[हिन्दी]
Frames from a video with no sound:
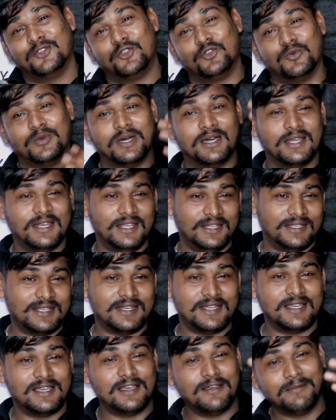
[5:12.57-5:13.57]
तुम्हारी
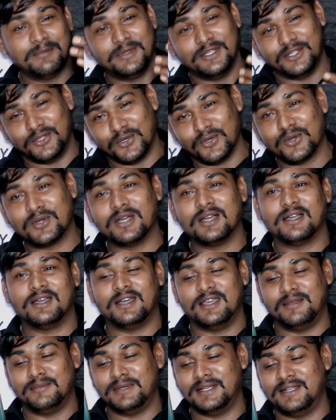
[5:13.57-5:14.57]
तरह हम भी धोखा
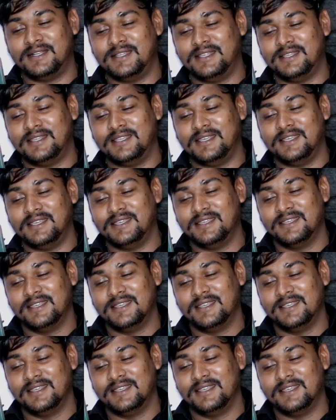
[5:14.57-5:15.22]
खाए बैठे थे